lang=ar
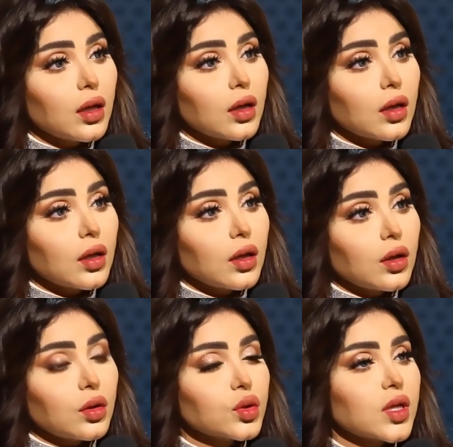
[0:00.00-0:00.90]
مم.
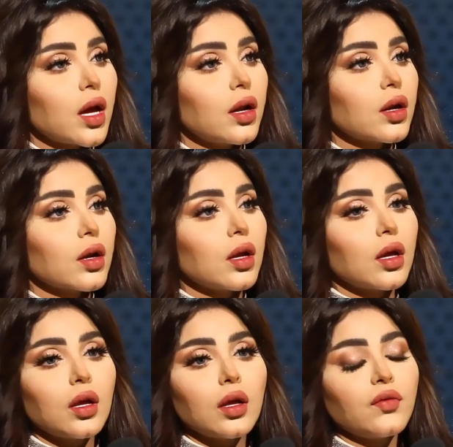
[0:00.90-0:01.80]
وصار
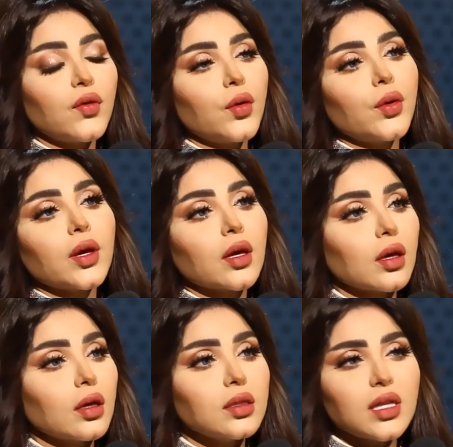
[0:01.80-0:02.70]
آه، فوق
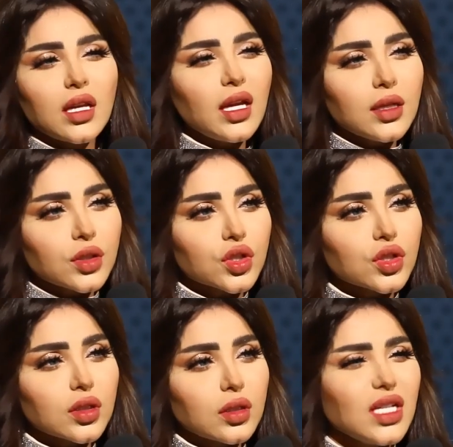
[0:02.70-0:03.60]
زين ليش؟